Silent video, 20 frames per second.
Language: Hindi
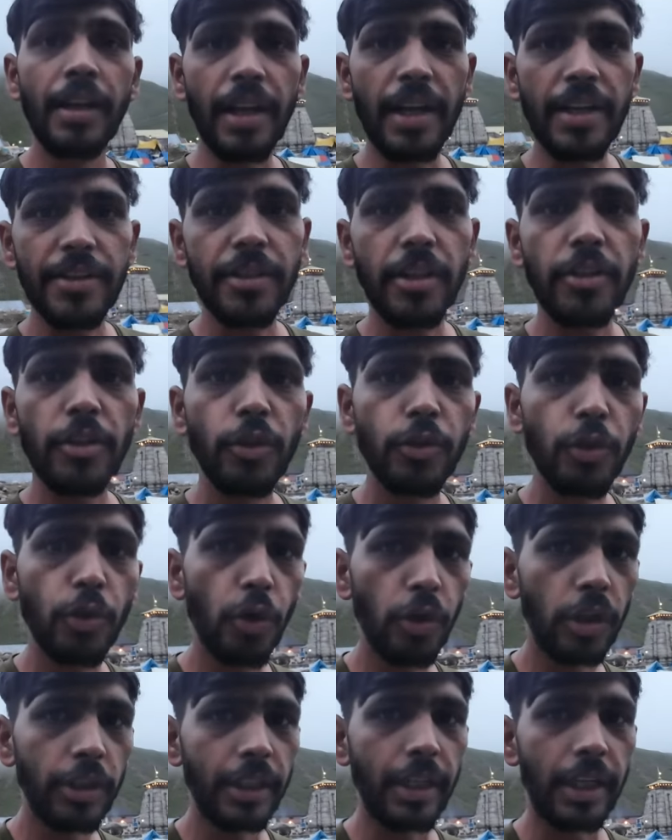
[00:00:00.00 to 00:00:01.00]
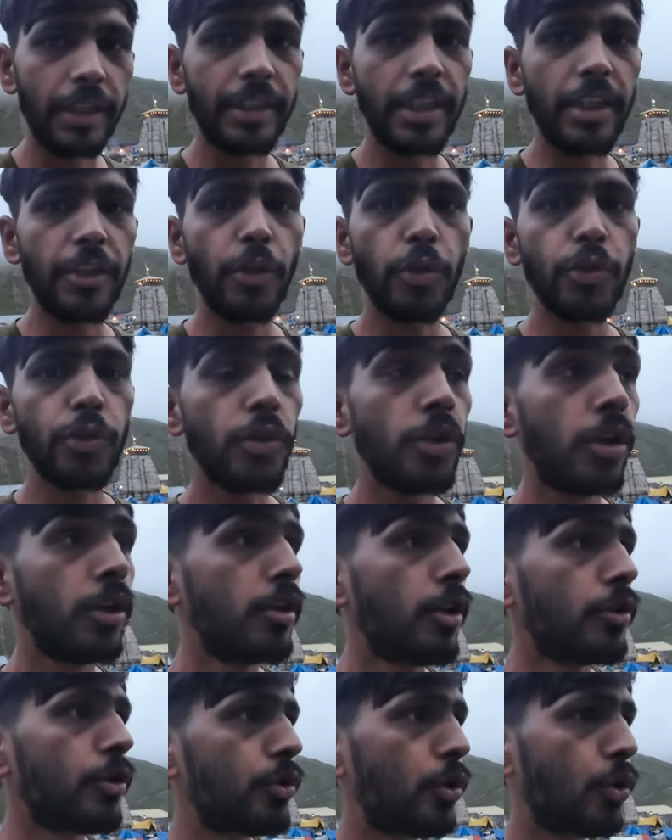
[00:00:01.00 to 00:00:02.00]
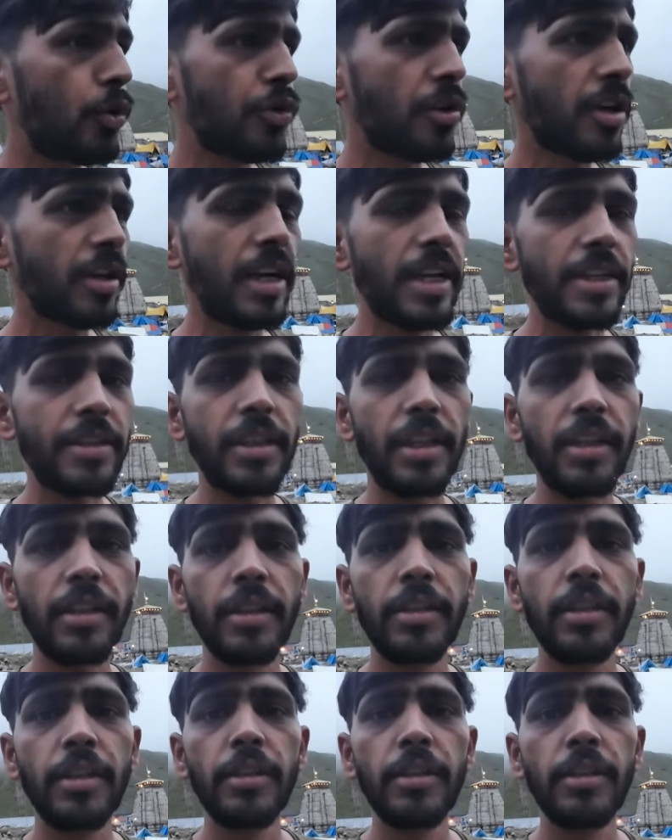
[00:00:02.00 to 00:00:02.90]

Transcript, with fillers: रास्ता खोल दिया जी हाँ दोस्तों दूसरा रास्ता